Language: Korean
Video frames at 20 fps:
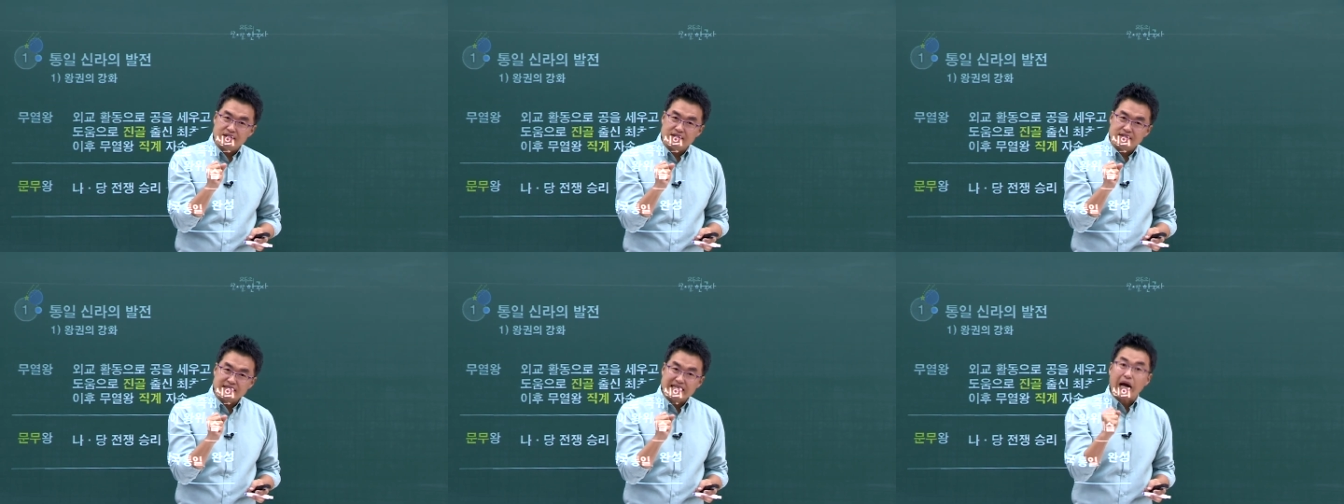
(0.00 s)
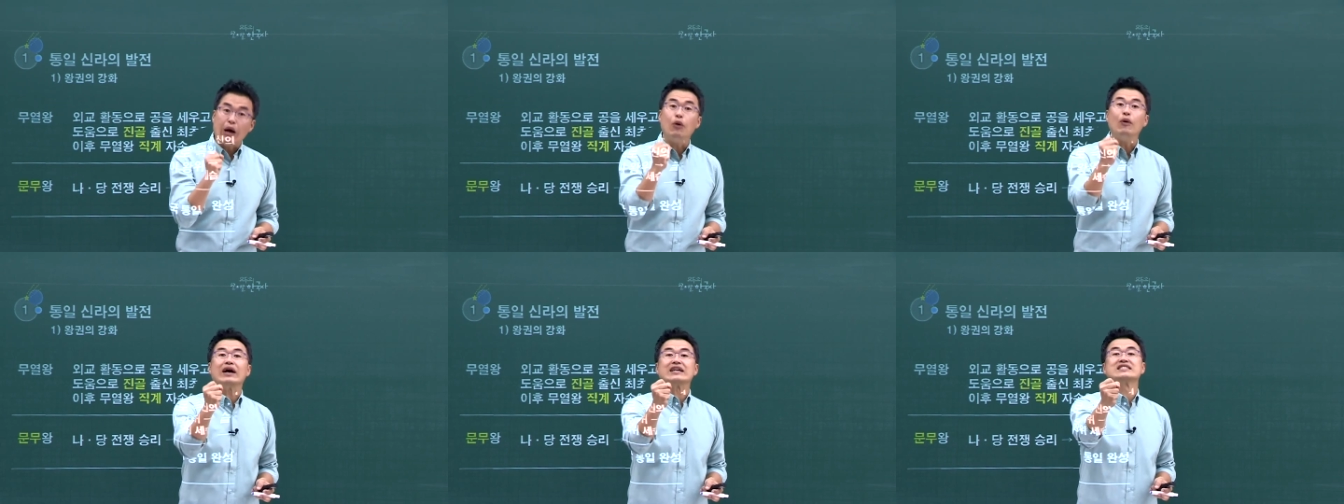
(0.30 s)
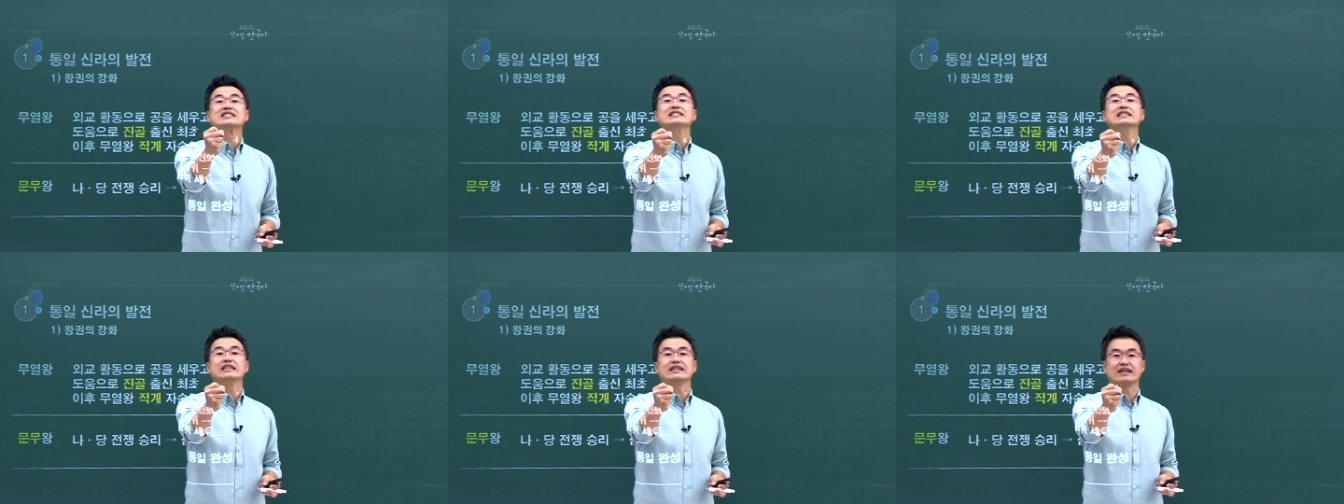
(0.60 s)

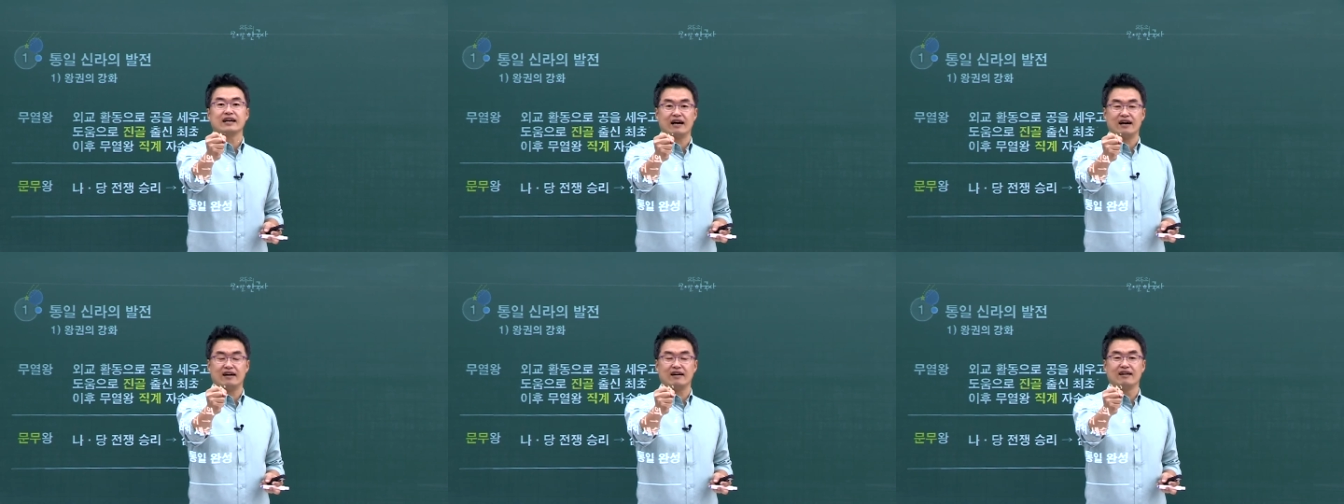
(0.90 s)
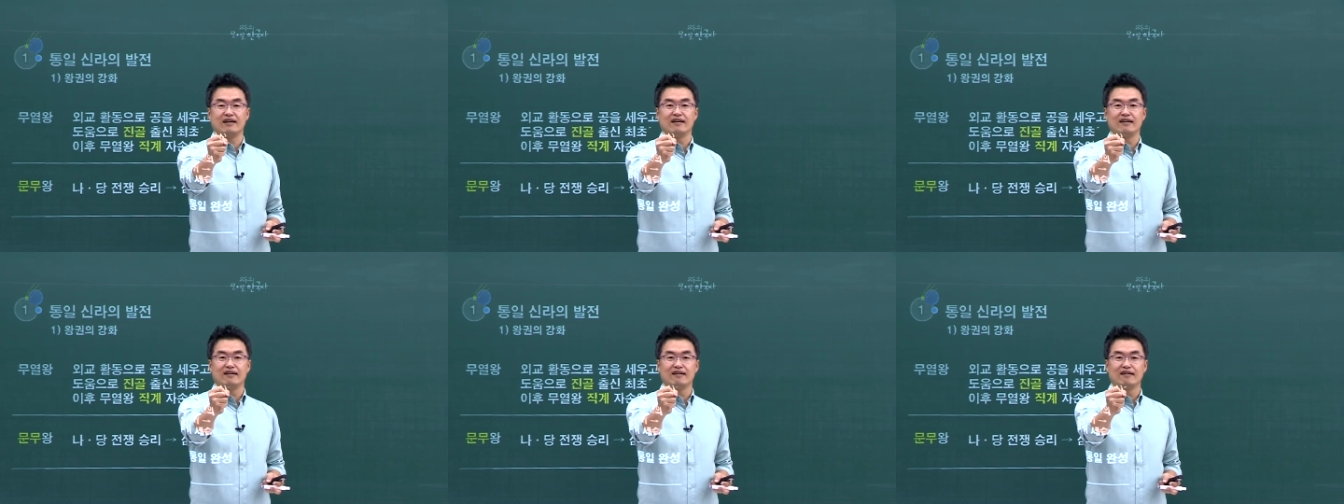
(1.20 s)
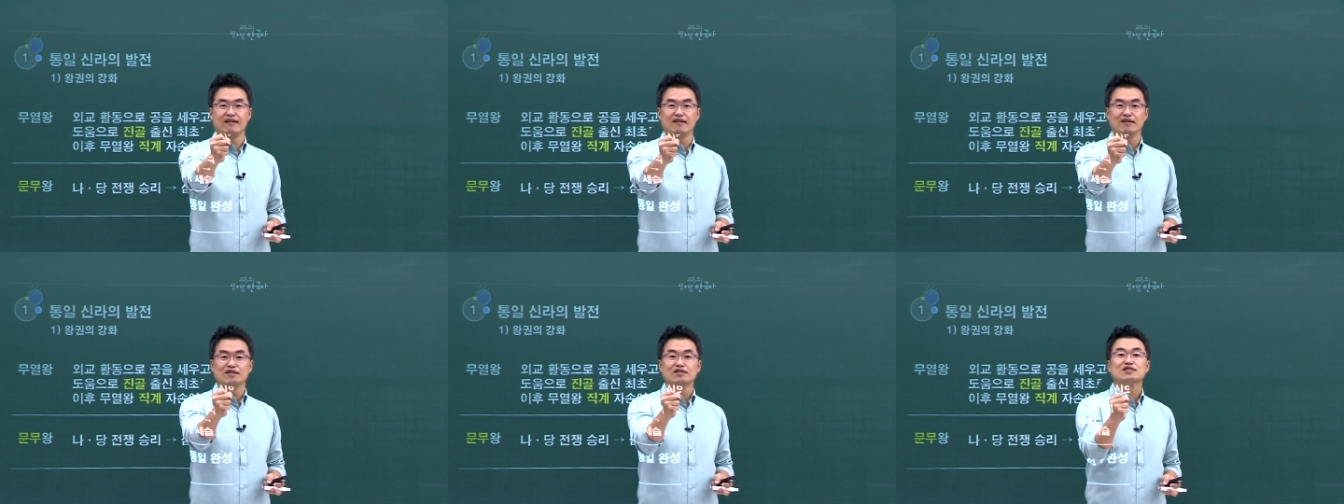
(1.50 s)
싸워왔으니까
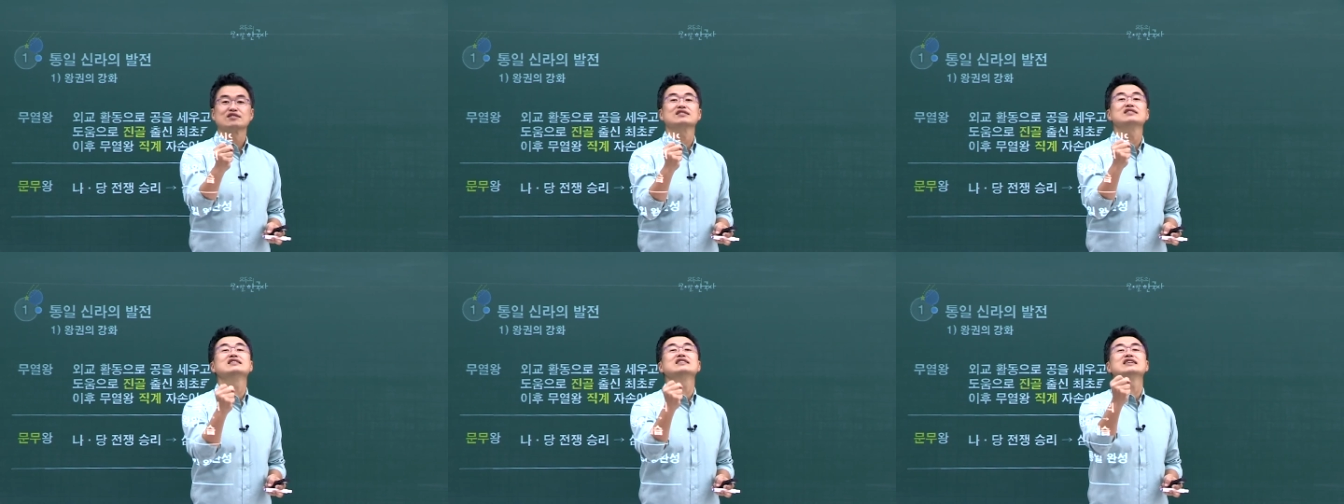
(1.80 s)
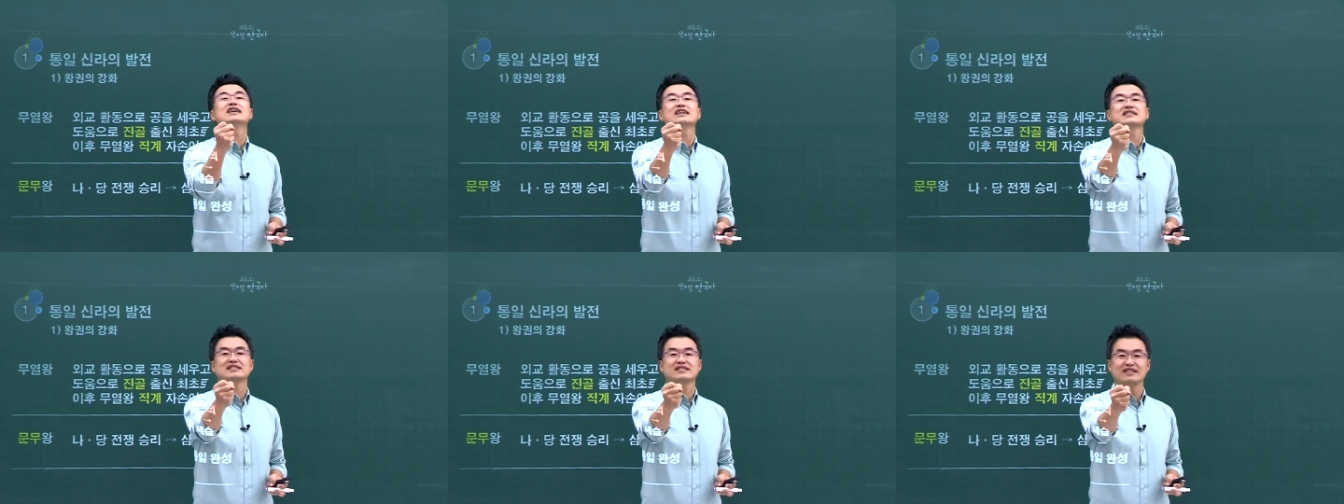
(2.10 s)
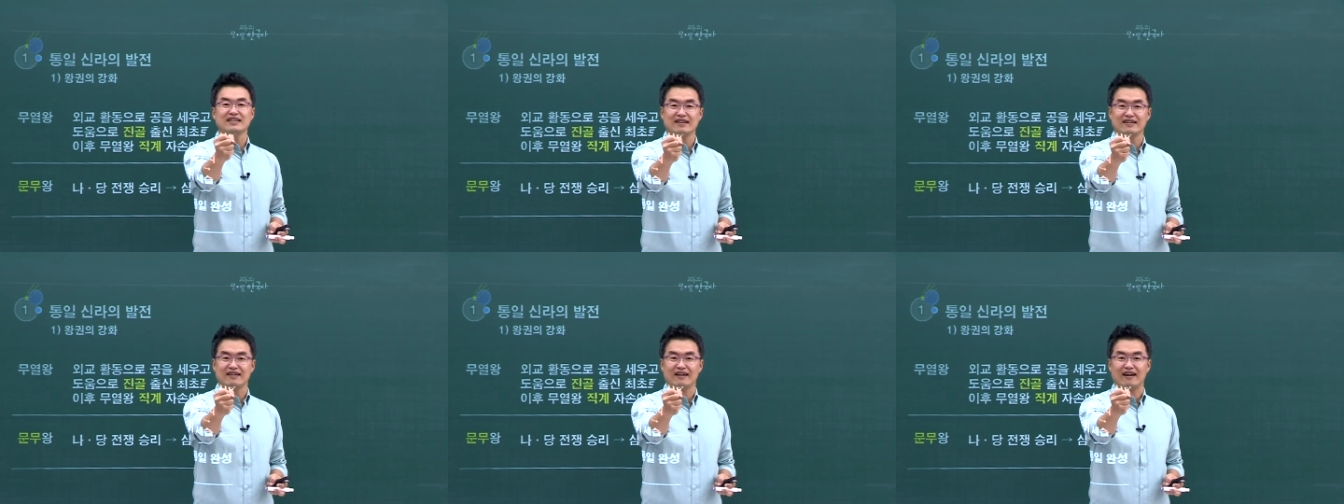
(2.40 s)

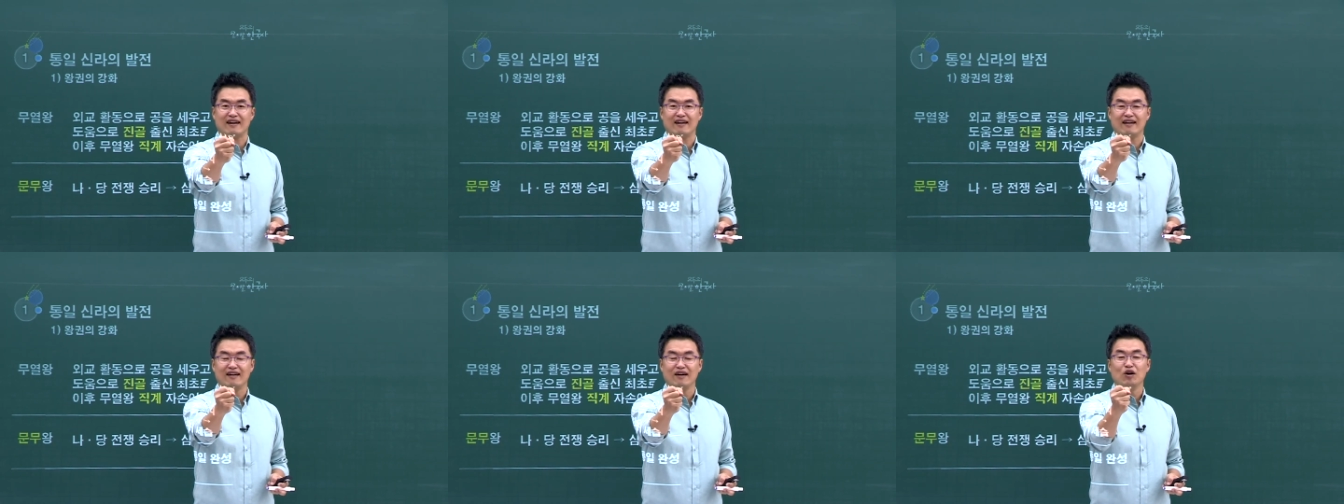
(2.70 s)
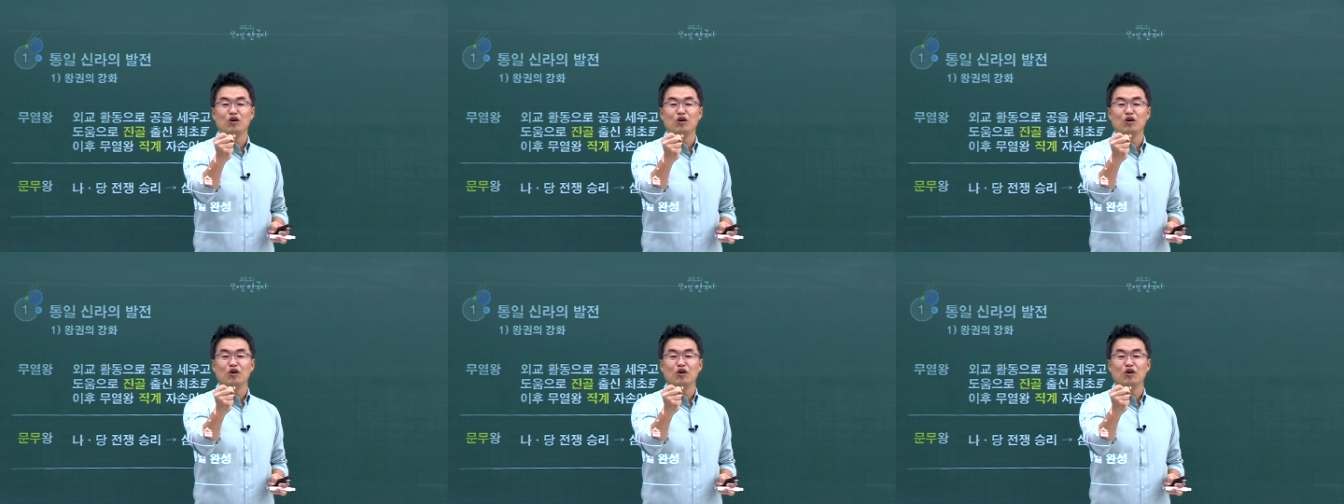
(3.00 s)
승리했으니까